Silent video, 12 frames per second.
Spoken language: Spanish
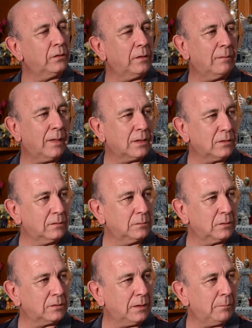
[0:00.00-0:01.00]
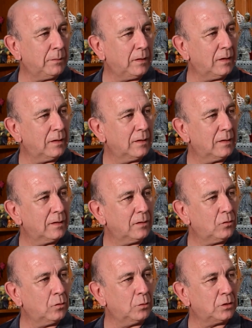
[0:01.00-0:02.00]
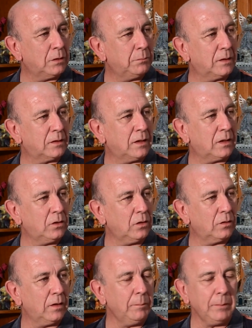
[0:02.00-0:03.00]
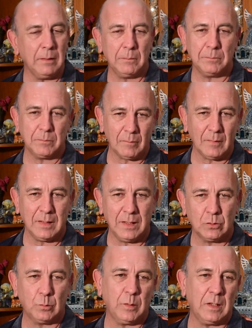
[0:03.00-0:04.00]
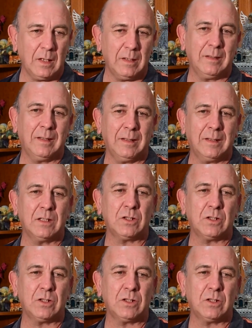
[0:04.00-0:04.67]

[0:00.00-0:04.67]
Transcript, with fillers: del barrio, como siempre, como siempre existió. Después, eso fue de, de,